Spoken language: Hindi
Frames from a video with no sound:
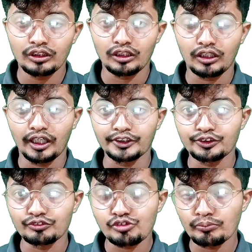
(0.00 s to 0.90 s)

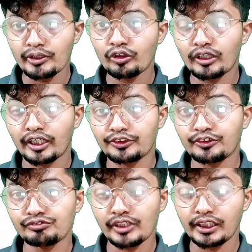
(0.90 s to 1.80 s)
हाइड्रोफोबिक और
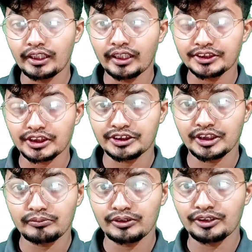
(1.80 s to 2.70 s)
हाइड्रोफिलिक का
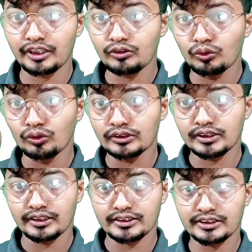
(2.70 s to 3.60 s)
स्ट्रक्चर बनता है गोल
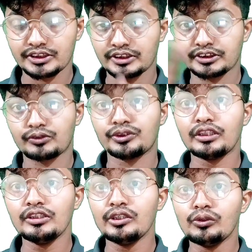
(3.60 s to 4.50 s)
सा ऐसे स्ट्रक्चर होता
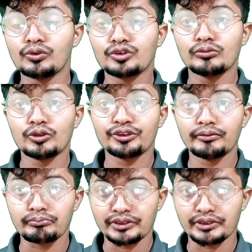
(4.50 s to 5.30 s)
है उसको बोलते हैं